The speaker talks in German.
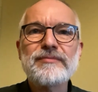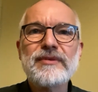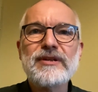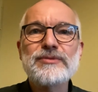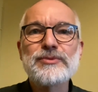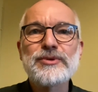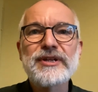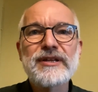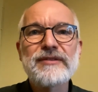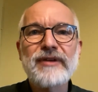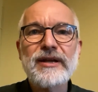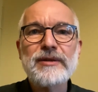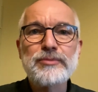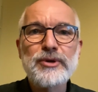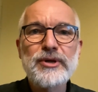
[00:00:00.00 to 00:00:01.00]
Ich wohne in
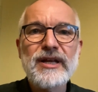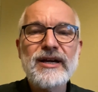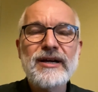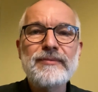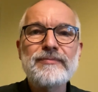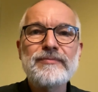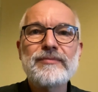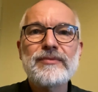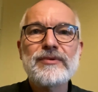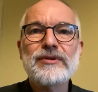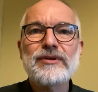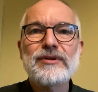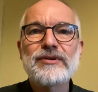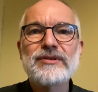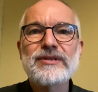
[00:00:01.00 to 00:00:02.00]
Weinböhla
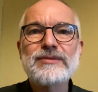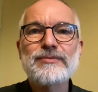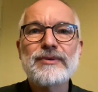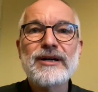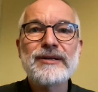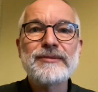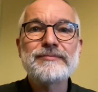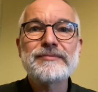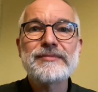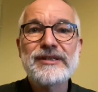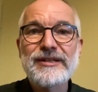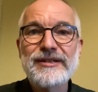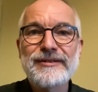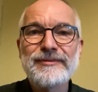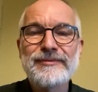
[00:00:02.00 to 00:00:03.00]
und zwar
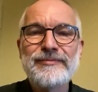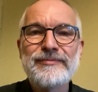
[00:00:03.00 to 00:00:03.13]
hier.